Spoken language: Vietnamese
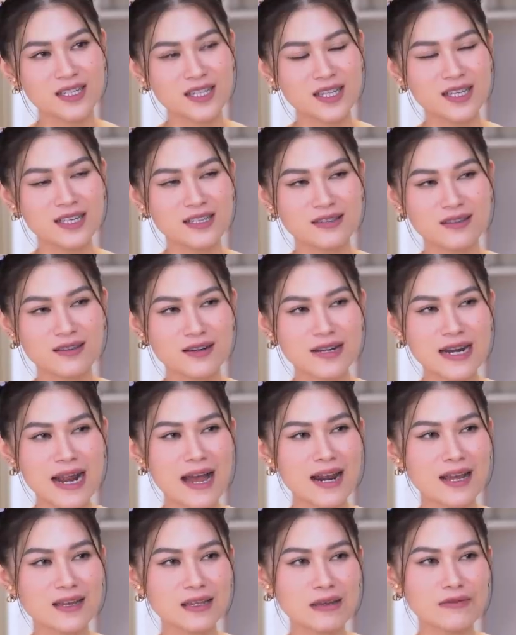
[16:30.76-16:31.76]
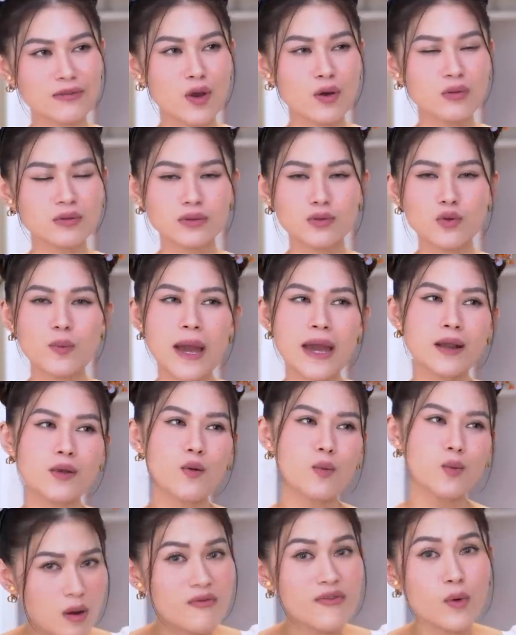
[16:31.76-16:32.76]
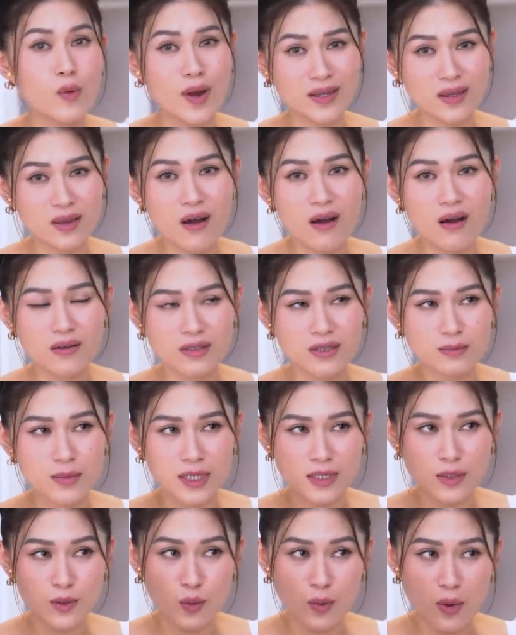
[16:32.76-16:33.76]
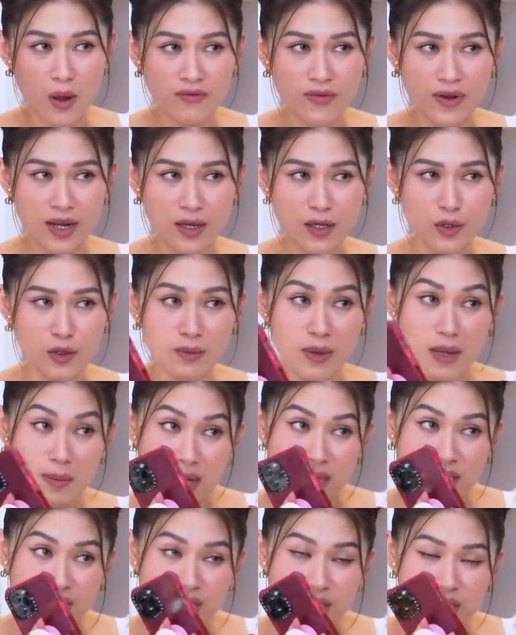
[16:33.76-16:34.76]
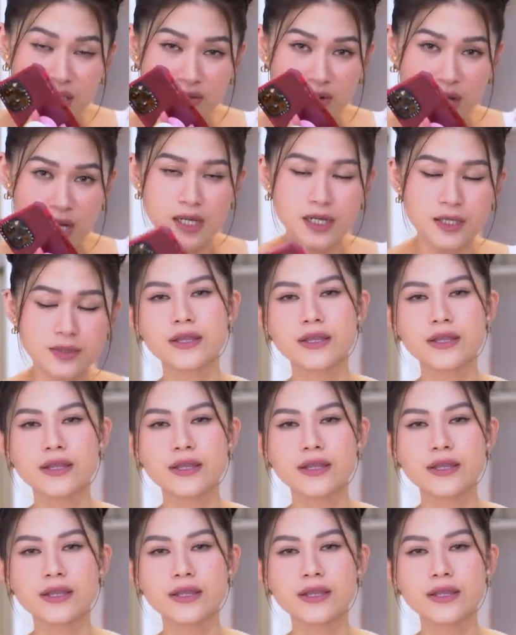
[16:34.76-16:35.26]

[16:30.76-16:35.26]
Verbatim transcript: Thì thực ra là tại vì con chú bé nó cũng không phải quá to, nhưng mà nó cũng không phải là kiểu bé bé xinh xinh như vậy á,